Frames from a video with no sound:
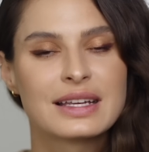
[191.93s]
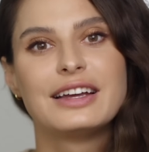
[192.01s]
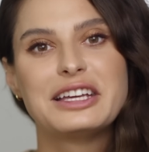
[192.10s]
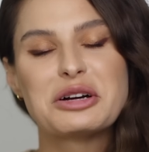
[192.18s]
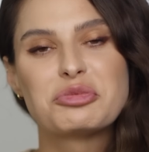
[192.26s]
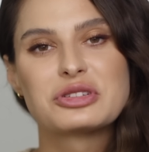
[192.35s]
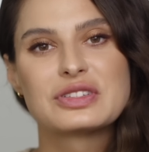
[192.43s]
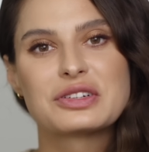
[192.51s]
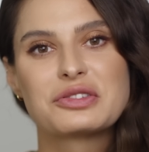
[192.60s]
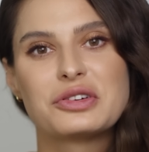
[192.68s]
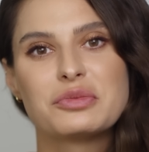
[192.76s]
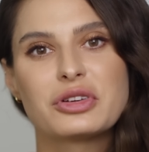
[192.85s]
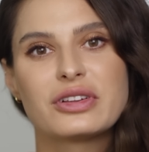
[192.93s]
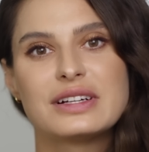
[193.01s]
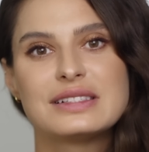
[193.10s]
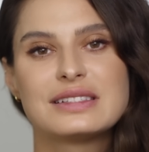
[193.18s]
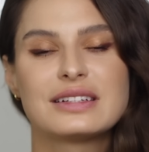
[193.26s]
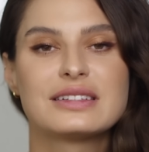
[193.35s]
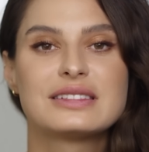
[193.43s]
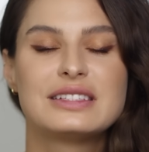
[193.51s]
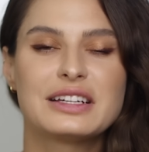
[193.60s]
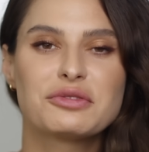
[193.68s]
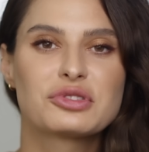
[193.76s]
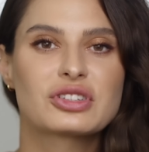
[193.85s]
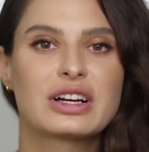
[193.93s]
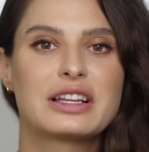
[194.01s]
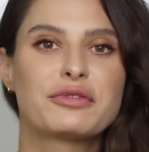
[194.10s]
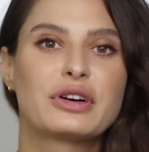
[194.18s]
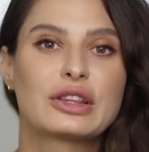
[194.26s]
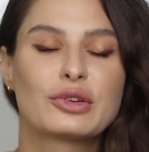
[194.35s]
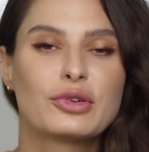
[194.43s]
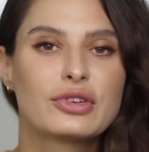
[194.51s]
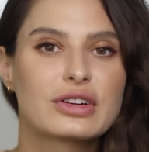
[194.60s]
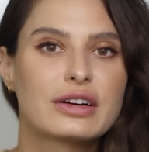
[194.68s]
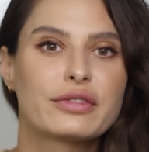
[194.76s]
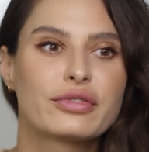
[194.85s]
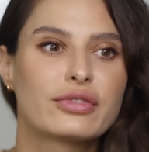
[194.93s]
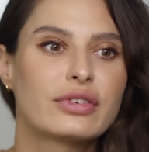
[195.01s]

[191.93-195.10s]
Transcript: Я познакомилась э, с девушкой, она фотограф,